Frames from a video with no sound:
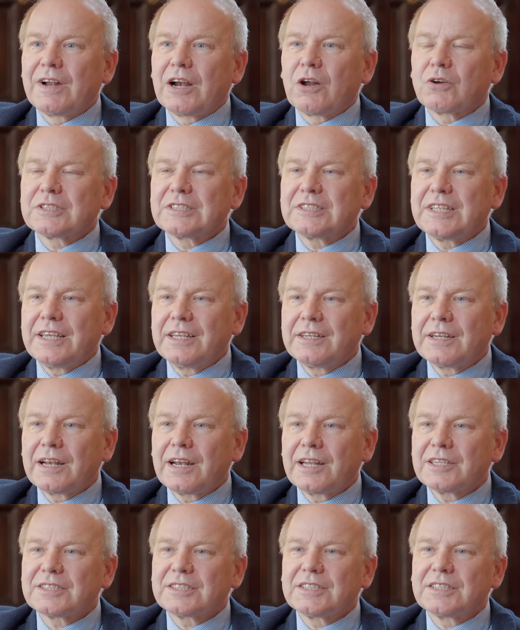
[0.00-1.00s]
Weil aus denen
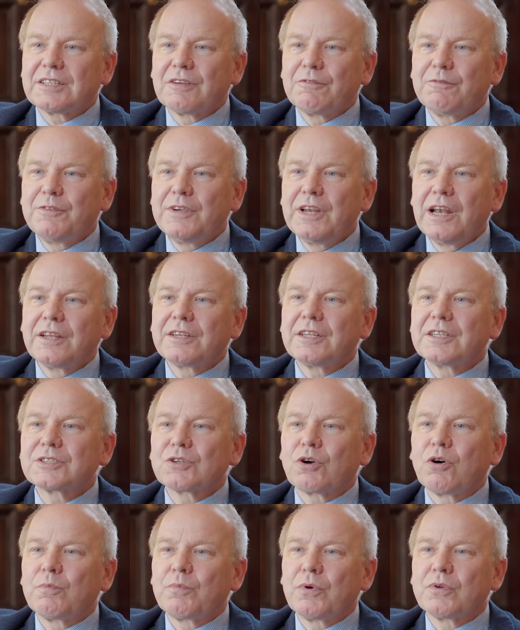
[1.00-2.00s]
lässt sich der Wille
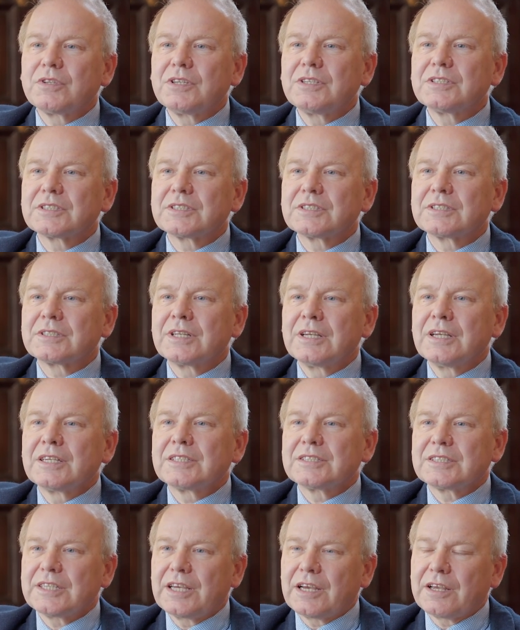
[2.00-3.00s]
des Komponisten
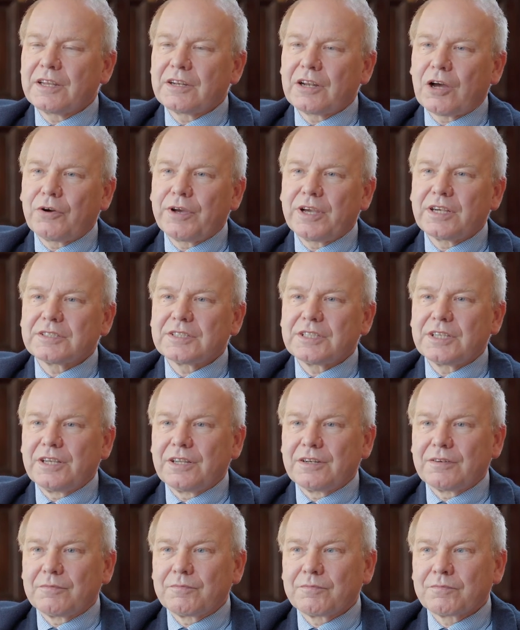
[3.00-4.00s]
sehr genau
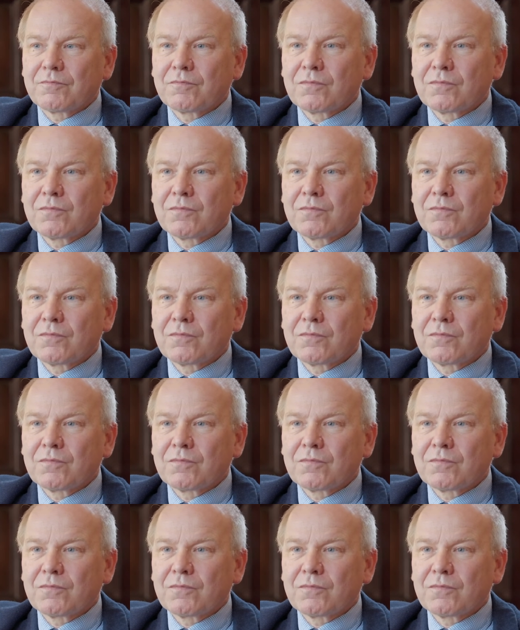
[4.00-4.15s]
ersehen.